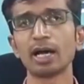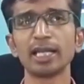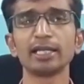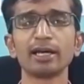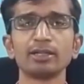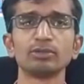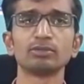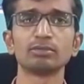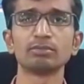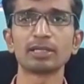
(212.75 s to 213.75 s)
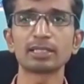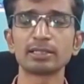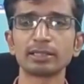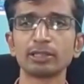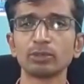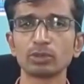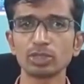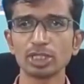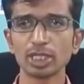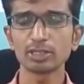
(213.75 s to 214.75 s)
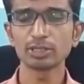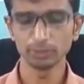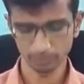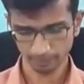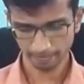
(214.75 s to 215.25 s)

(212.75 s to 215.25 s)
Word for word: ఆలయాలు మస్జిద్లు చర్చ్లు